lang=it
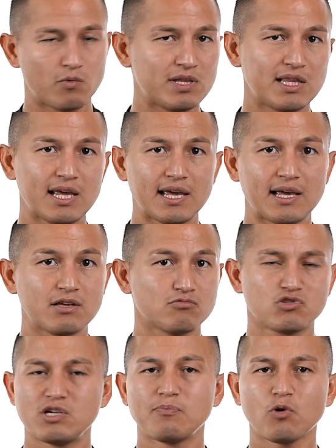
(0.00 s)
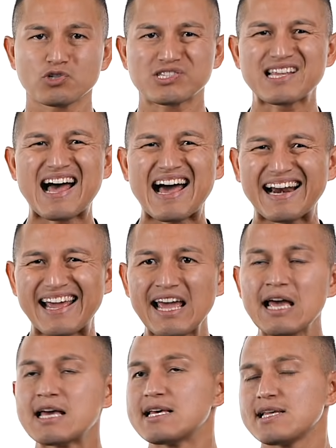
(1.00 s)
quindi ci può
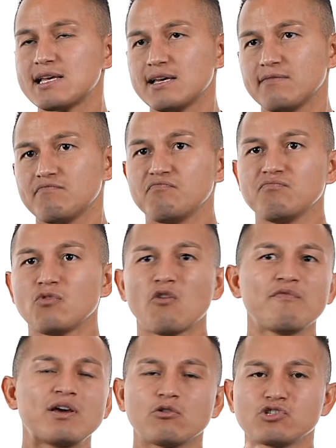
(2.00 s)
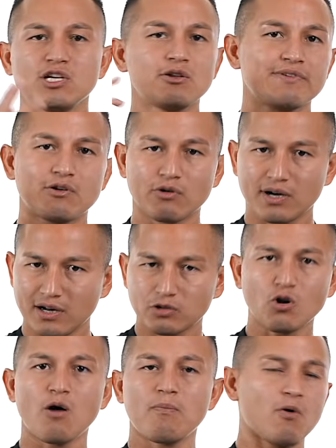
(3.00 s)
stare, non vi consiglio di correre
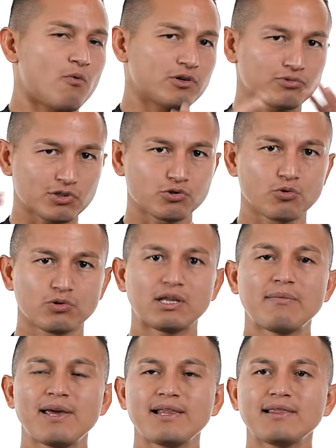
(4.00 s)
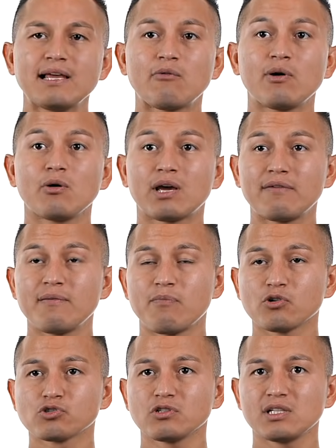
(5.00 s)
troppo, questo assolutamente, quello che vi
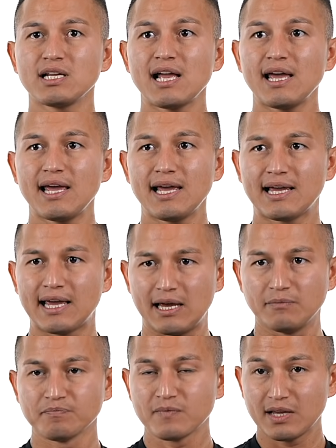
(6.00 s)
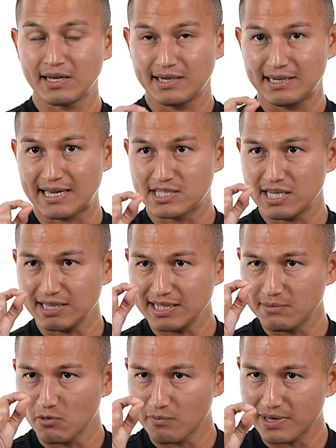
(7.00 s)
posso dire è che
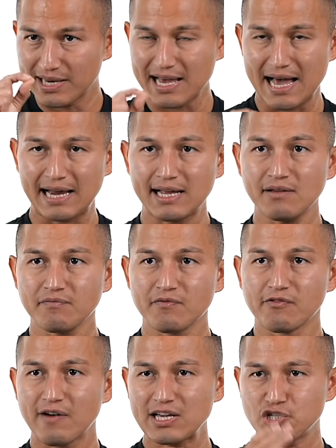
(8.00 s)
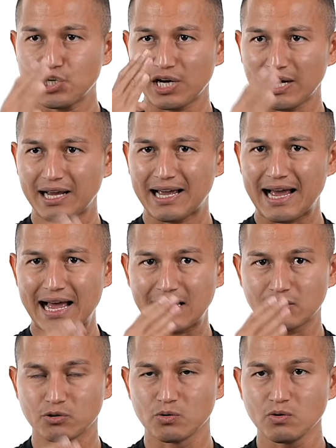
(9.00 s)
L'agente immobiliare va
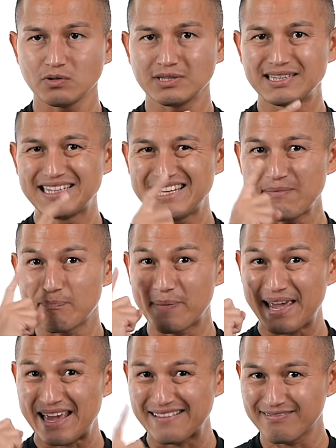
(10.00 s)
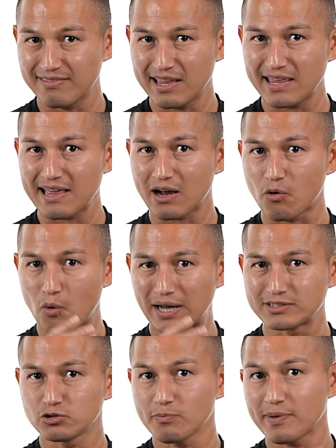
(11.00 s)
cercato dipende da
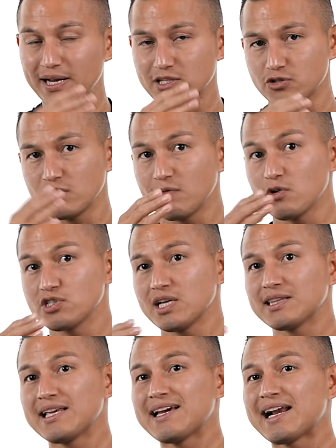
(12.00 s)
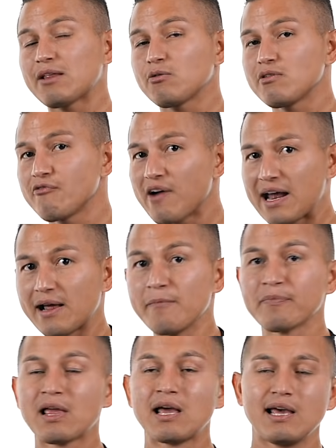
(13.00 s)
quante operazioni voi siete in grado di fare
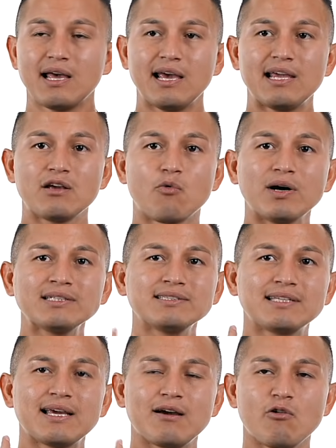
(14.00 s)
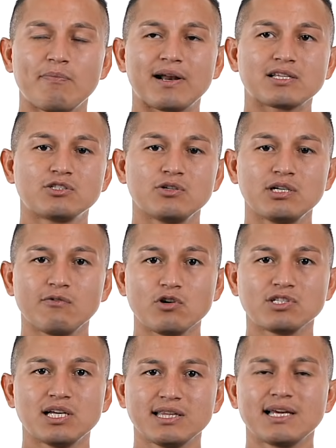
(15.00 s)
e il quante operazioni
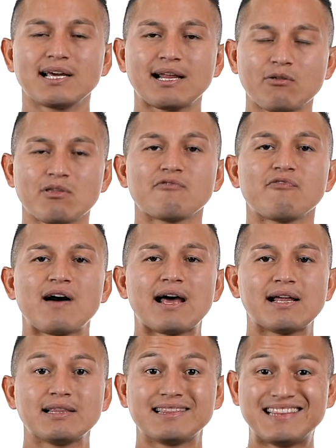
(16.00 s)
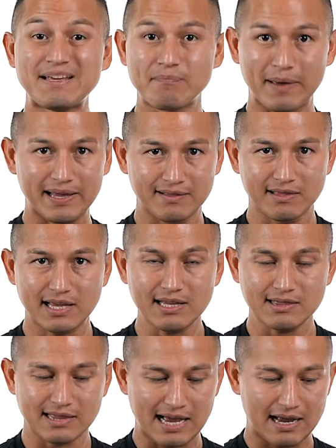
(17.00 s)
voi siete in grado di fare
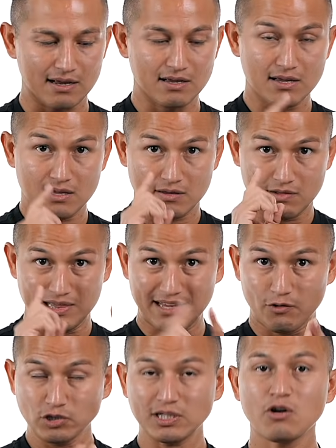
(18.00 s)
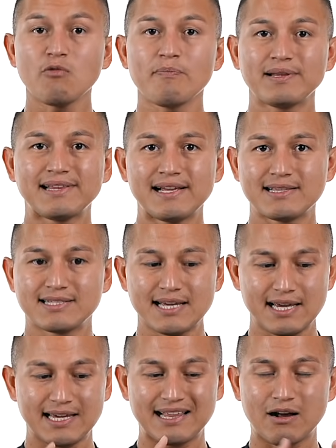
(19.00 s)
dipende da le vostre
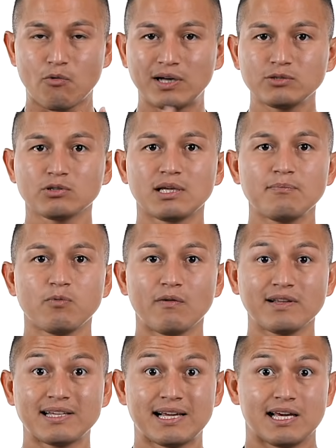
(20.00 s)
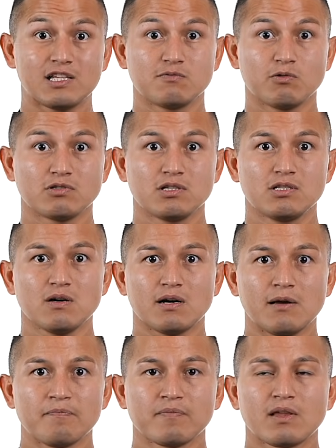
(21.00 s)
competenze e da quanto tempo avete anche a
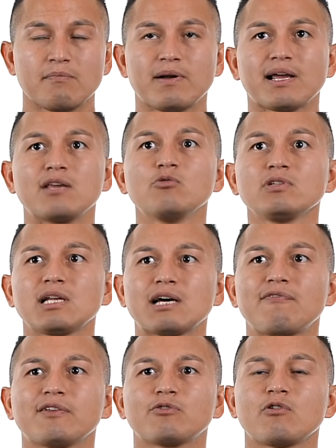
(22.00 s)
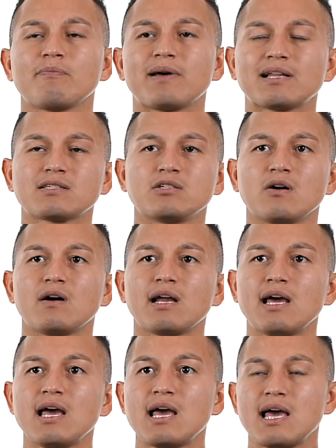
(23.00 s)
disposizione. Perché è inutile che fate
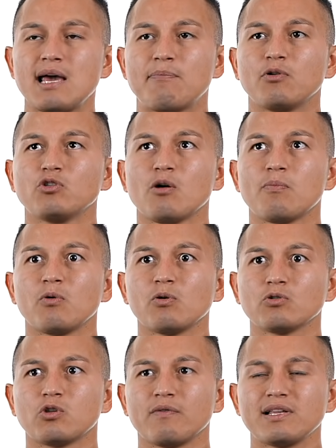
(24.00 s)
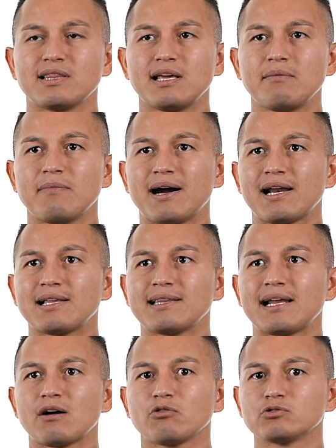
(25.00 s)
un'operazione e poi dopo dovete magari
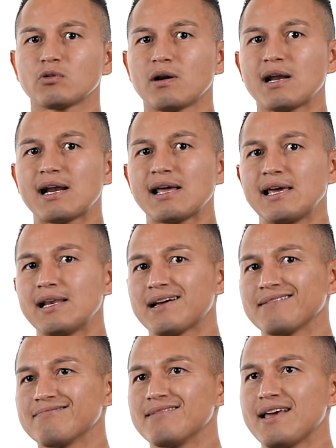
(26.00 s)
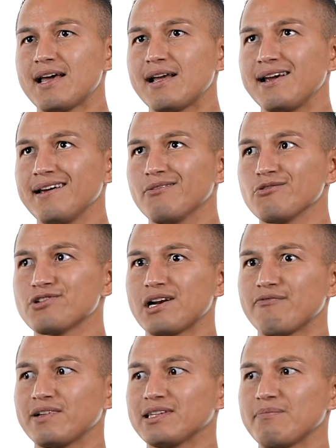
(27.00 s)
andare a controllare il cantiere e non ce
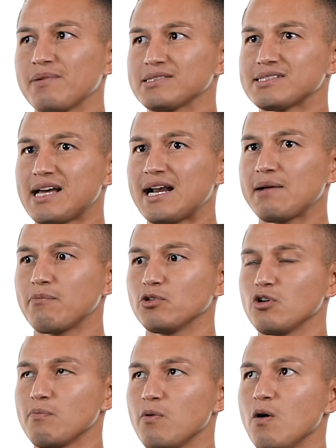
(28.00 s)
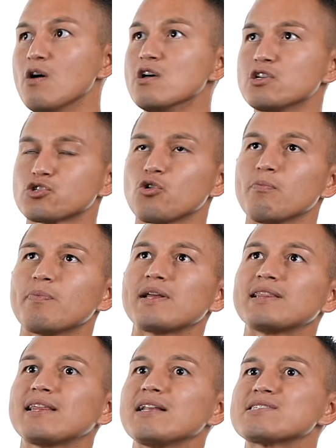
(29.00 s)
la fate passare, e poi dopo
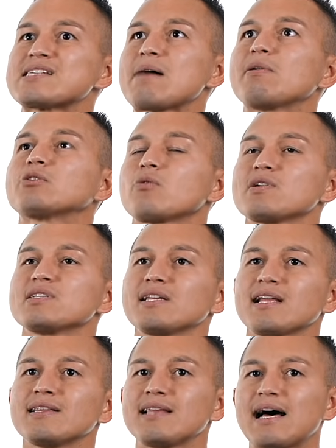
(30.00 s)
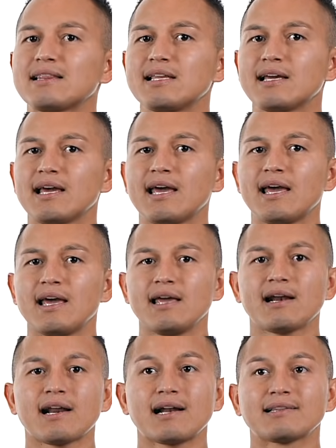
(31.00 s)
scoprite il sabato che siete andati che
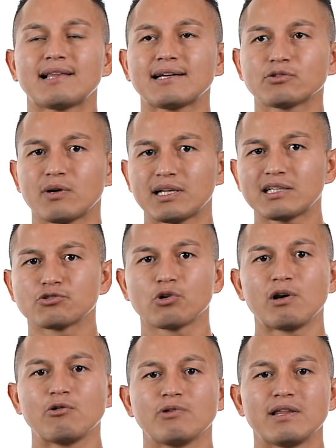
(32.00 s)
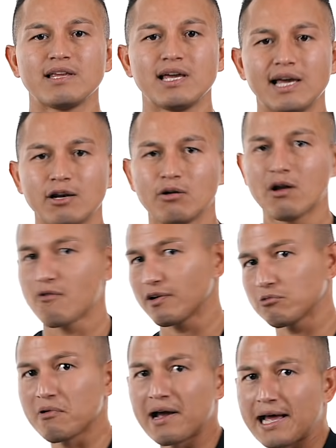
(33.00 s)
in realtà sono andati solo il lunedì e non hanno
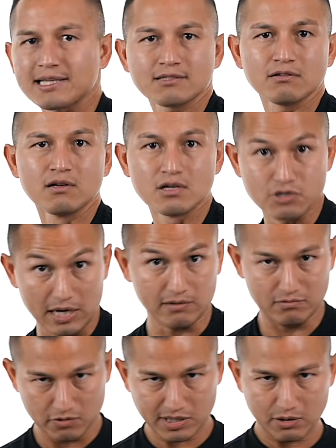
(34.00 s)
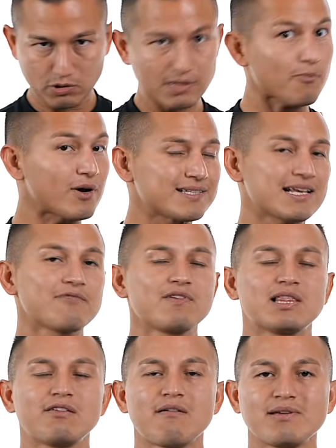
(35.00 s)
fatto un cazzo. Cioè, questa cosa può essere
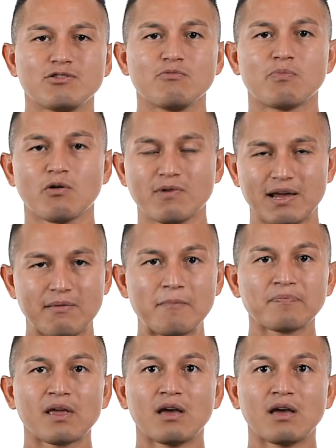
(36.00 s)
effettivamente un problema.